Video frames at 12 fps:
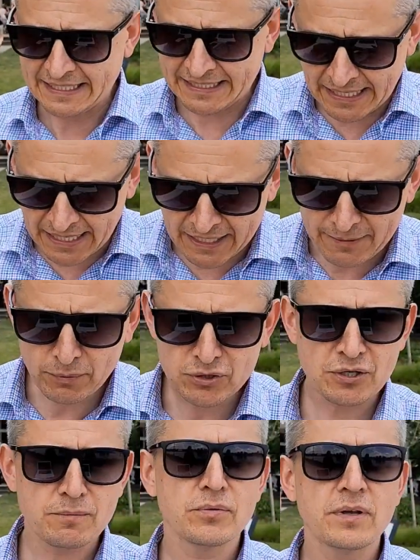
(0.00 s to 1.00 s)
dalej
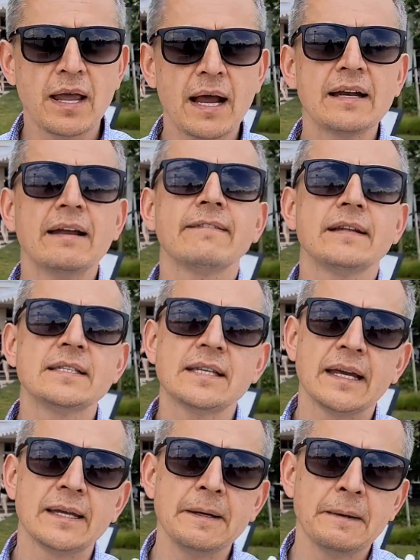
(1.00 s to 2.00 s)
potrzebuje jak
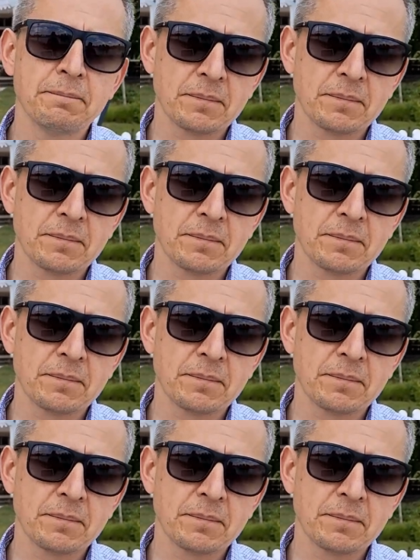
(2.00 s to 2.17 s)
najwięcej